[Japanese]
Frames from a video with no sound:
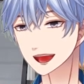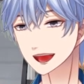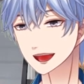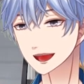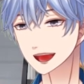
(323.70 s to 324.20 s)

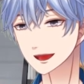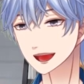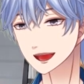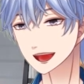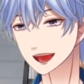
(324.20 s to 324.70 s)
ちょっと待ってく
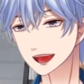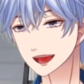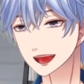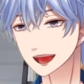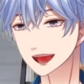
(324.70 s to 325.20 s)
ださい。
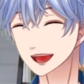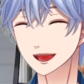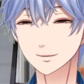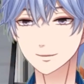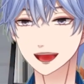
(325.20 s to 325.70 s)
も
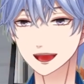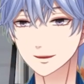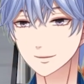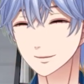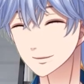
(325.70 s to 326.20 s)
うね、
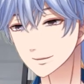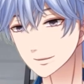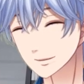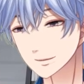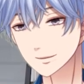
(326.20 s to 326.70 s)
見、
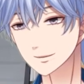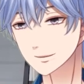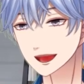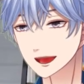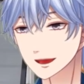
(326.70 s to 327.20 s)
見ました?